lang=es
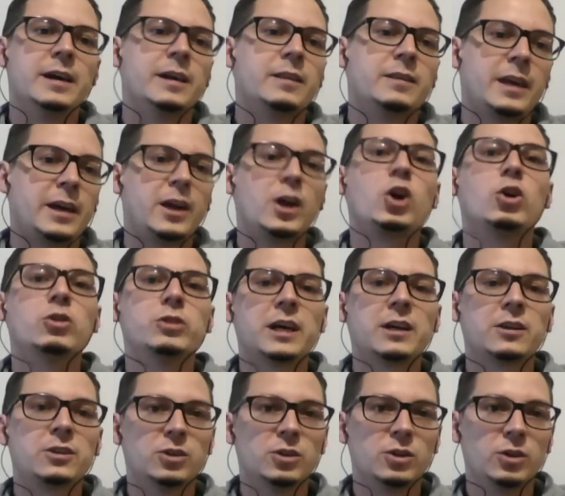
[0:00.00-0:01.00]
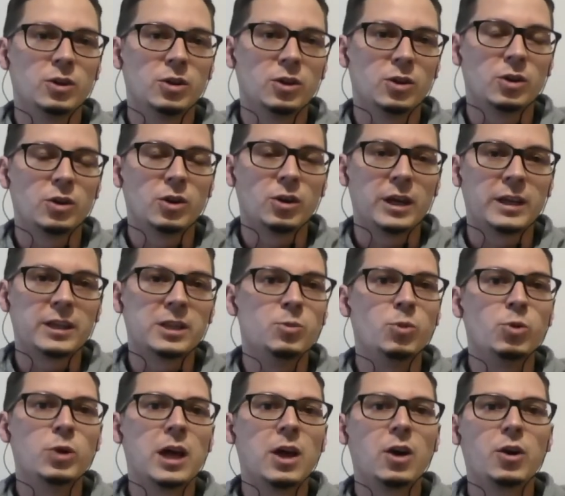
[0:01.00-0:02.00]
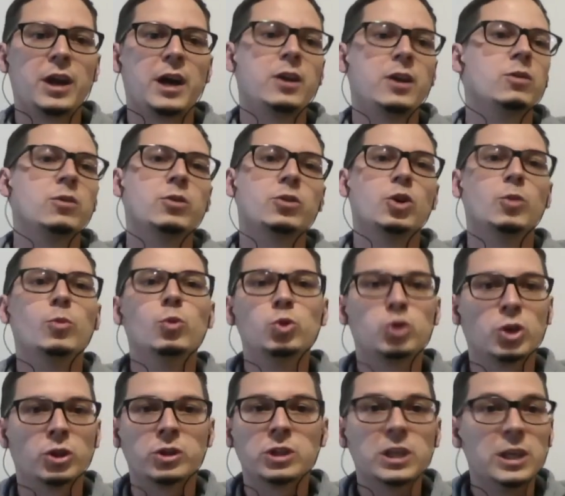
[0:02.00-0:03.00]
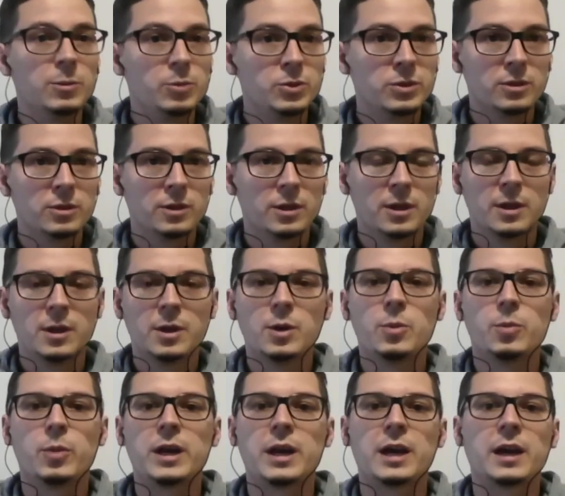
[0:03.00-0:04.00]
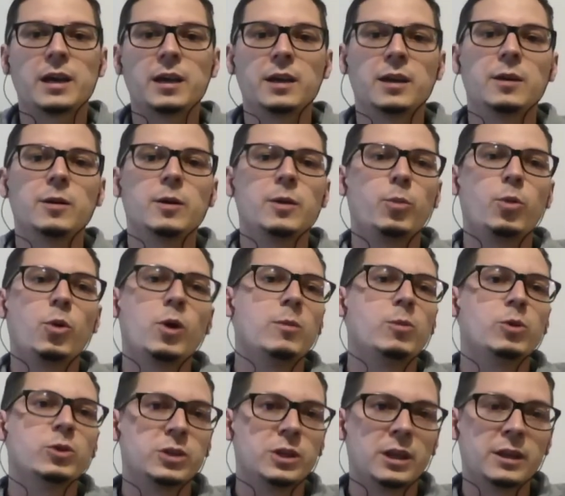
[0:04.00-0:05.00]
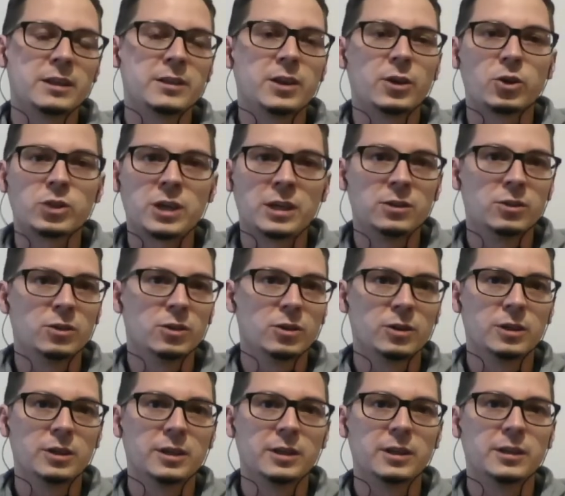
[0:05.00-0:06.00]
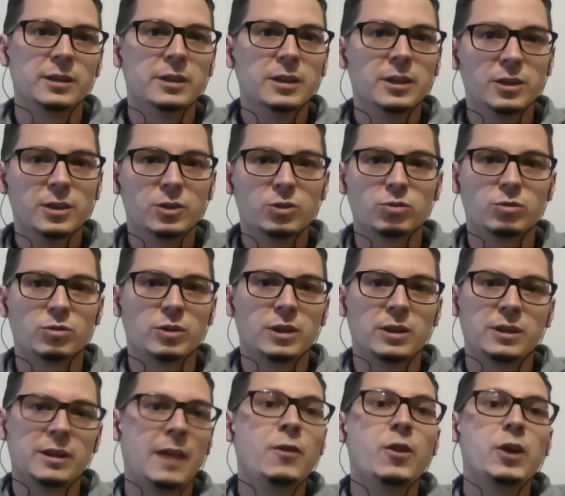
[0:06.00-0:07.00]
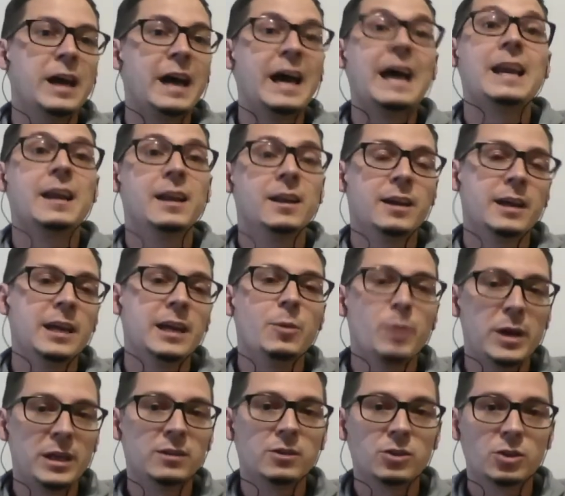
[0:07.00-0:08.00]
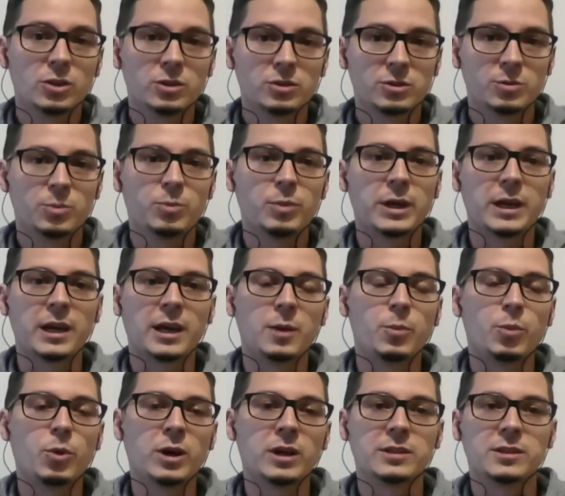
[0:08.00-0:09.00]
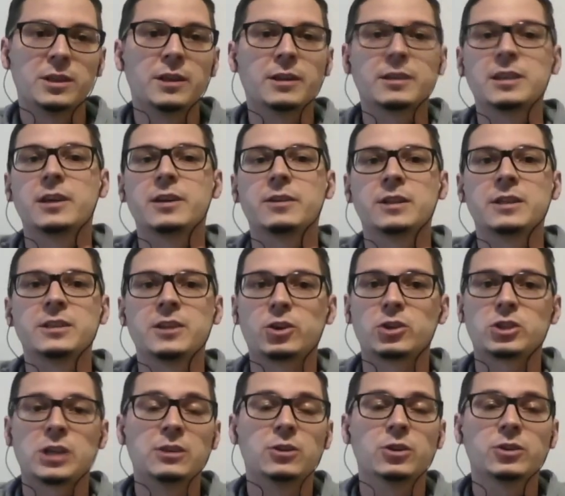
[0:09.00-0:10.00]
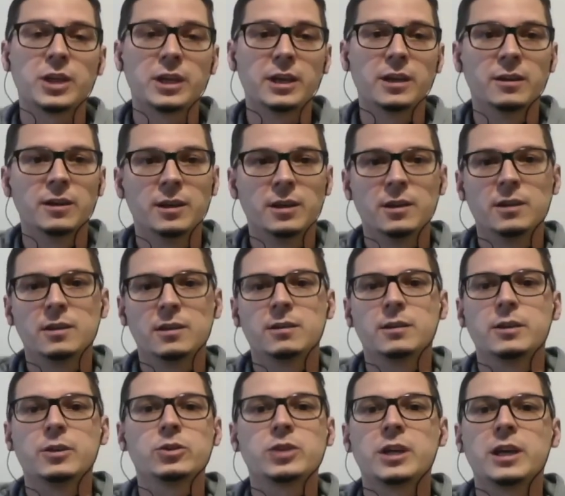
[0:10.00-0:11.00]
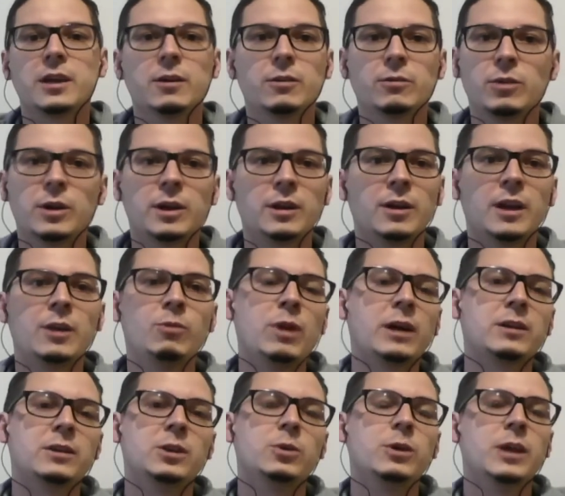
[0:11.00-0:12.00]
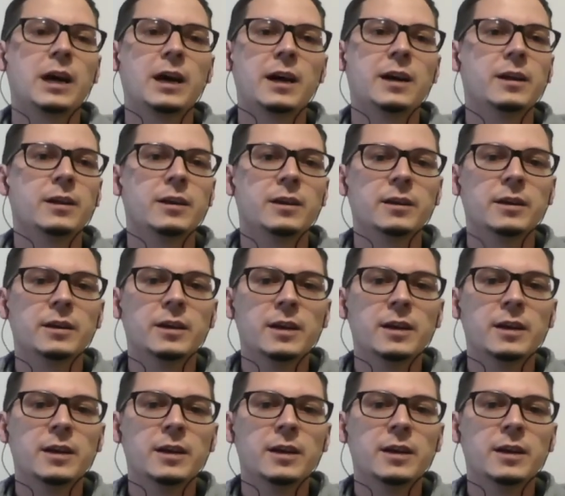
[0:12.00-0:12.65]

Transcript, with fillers: estar en contacto con la estimuladora nos dio muchos tips para que podamos seguir desarrollando eh, dándole a él elementos para que pueda seguir desarrollándose. No sé, en, una actividad,